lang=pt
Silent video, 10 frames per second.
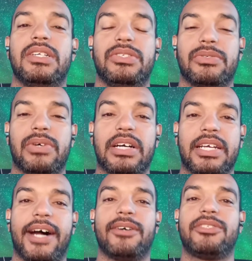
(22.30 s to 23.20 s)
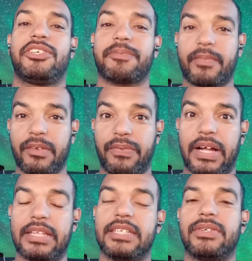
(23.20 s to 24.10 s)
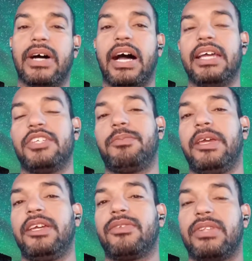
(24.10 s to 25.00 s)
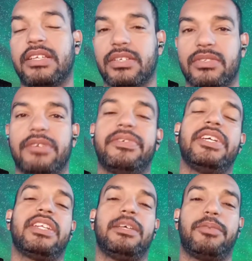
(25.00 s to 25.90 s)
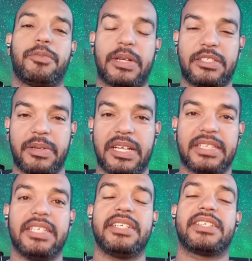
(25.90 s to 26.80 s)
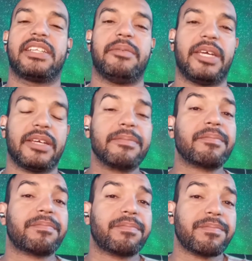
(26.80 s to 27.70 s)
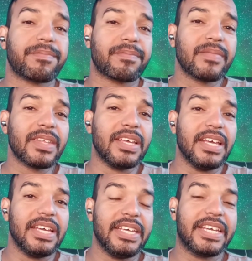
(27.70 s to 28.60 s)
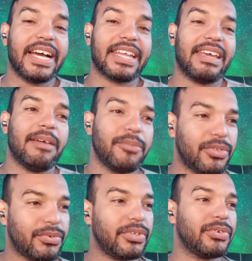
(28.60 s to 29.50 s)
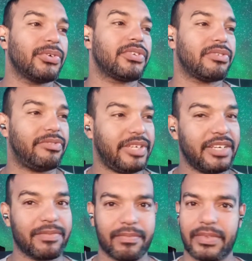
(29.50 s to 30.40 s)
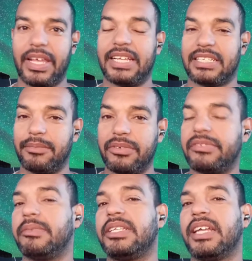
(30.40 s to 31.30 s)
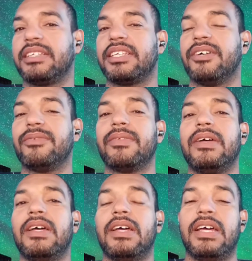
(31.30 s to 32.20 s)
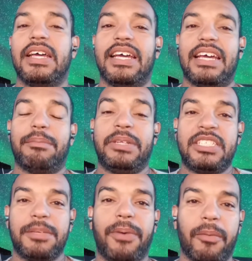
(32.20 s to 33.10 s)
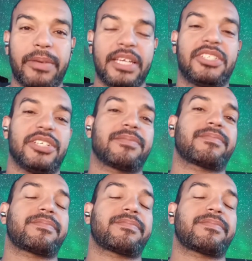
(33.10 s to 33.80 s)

de um Hangout falando a respeito na segunda-feira, depois participei na terça também. E cara, é muito curioso ver essa movimentação, principalmente